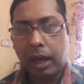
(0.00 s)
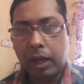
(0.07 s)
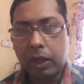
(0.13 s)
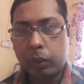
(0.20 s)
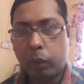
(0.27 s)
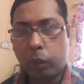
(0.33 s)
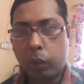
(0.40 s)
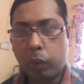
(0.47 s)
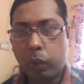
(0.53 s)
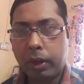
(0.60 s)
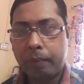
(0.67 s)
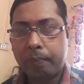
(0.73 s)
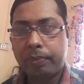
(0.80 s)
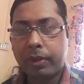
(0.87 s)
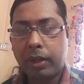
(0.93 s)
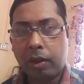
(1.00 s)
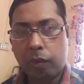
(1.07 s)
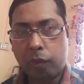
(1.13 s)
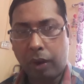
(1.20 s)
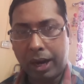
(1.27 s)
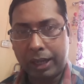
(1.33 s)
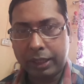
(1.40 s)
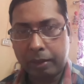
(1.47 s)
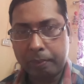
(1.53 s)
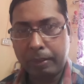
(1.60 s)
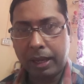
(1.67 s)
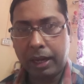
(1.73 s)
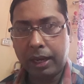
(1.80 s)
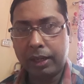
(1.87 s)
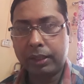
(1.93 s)
अंगूर
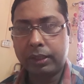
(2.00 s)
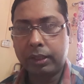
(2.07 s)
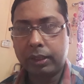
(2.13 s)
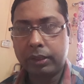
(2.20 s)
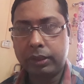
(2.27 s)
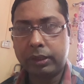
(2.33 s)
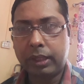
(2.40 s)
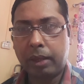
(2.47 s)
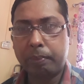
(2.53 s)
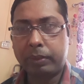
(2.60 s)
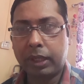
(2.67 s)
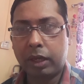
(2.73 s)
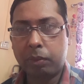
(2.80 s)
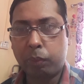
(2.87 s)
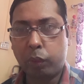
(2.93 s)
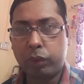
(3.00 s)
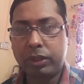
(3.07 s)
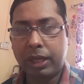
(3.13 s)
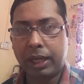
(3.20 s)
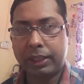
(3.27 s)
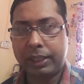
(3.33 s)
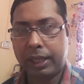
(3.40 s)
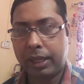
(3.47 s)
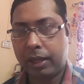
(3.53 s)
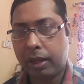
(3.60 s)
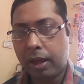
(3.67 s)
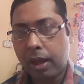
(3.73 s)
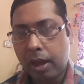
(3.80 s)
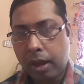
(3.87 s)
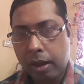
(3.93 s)
वाटरमेलन जिसे हम तरबूज कहते हैं
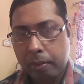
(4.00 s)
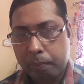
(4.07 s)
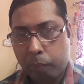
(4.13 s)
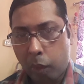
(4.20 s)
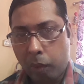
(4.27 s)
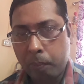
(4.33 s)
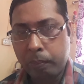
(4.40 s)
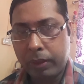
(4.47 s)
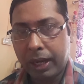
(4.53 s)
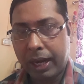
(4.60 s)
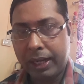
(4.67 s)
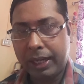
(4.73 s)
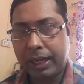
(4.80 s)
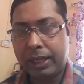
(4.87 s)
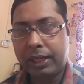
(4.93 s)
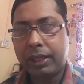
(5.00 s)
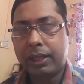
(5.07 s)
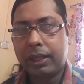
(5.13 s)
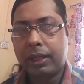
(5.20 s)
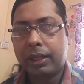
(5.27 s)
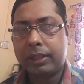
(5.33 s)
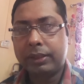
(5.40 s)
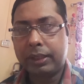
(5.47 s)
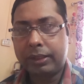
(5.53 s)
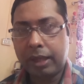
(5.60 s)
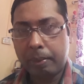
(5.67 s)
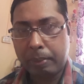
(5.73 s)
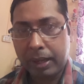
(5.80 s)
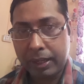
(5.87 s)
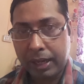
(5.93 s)
पोम ग्रेनेट
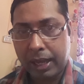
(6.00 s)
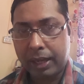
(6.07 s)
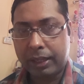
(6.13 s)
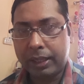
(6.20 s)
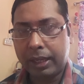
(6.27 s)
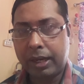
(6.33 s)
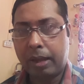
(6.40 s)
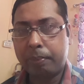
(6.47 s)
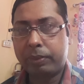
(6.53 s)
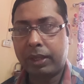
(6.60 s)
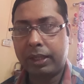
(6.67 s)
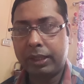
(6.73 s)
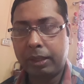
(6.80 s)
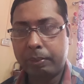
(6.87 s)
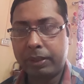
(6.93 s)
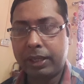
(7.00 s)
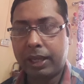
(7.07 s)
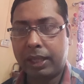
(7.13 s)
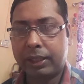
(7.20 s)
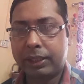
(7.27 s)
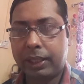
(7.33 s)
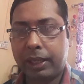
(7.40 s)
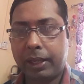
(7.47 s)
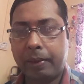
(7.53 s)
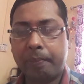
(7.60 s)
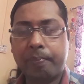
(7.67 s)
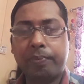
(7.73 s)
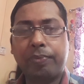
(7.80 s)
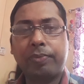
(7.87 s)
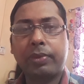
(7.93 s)
जिसे हम अनार के नाम से हिंदी में जानते
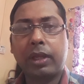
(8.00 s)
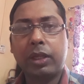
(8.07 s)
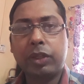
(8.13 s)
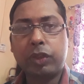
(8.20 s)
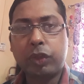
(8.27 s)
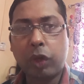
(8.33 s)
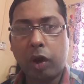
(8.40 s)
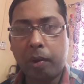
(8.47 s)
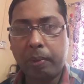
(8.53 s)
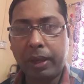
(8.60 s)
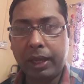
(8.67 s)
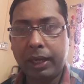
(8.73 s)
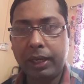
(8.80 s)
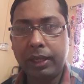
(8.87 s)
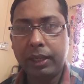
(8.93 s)
हैं स्ट्रॉबेरी